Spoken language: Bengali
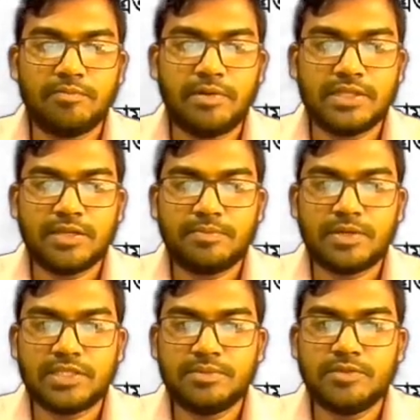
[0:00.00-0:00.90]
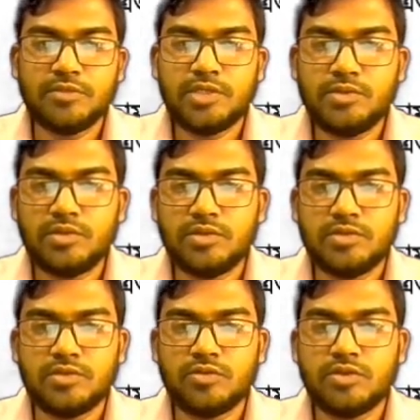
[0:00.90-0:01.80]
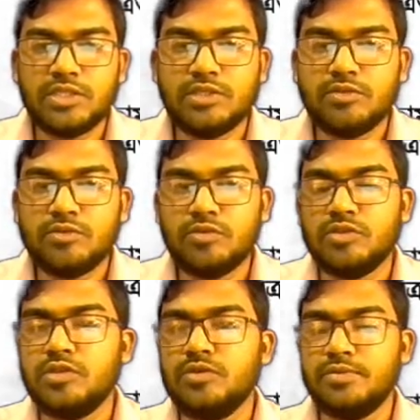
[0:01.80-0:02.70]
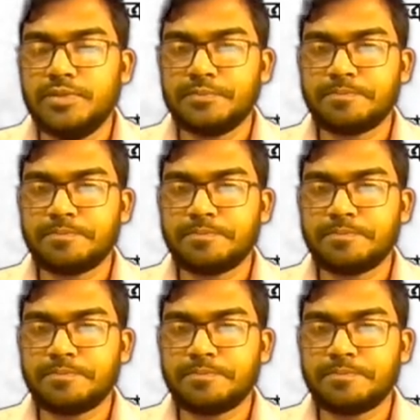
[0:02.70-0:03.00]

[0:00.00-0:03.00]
বান্দার পার্থিব জীবনেও নৈতিক উন্নতি ঘটবে